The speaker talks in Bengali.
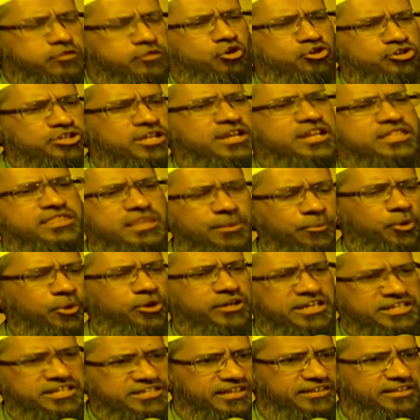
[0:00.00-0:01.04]
তারা একে
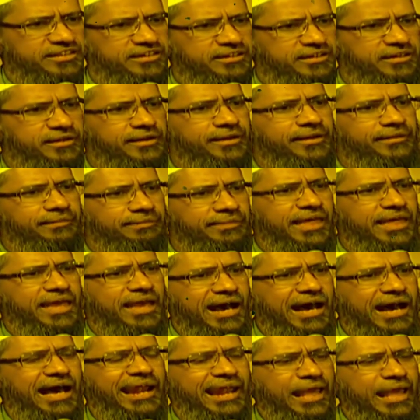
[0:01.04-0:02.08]
অন্যকে সহযোগিতা করে
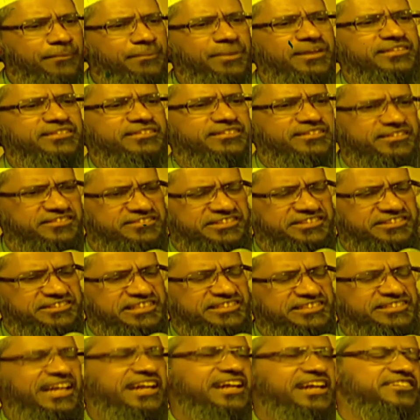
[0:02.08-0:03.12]
স্বামী স্ত্রী না
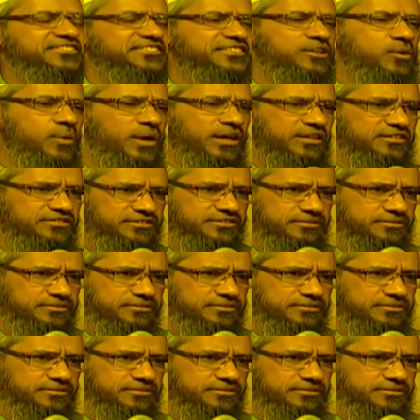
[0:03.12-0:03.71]
হলে তারা অনেকটা ভাই